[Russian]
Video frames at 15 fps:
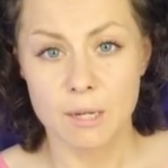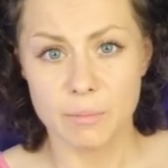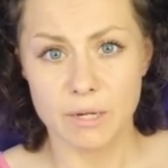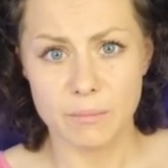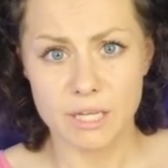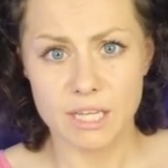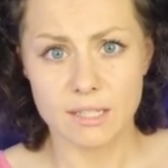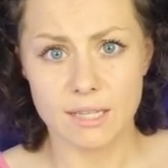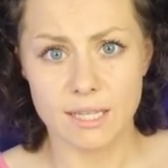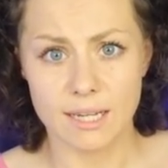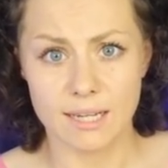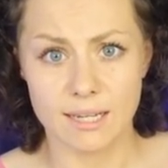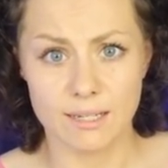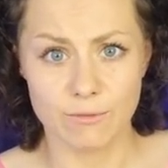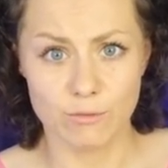
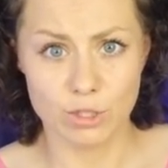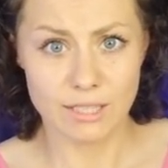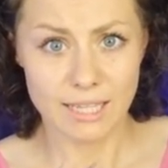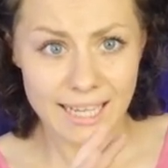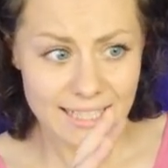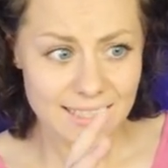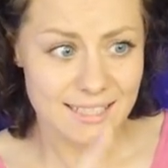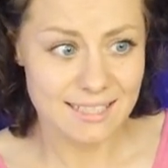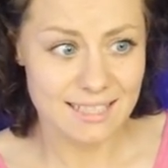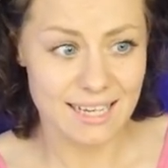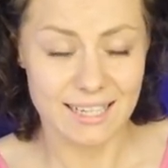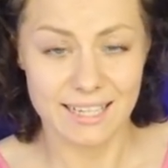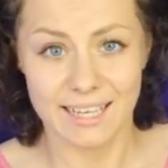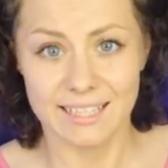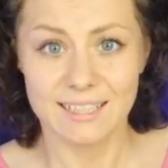примерно вот эти
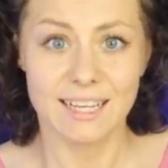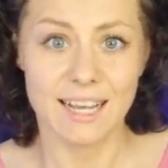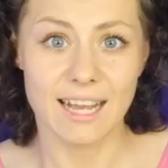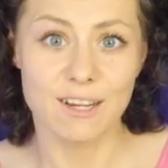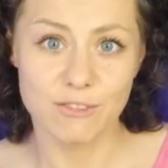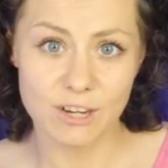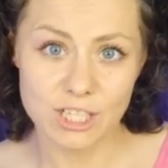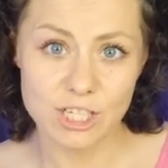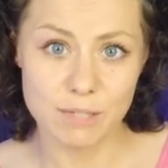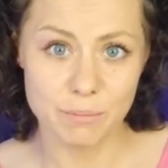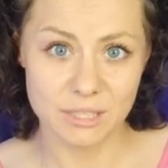деньги, это как ваши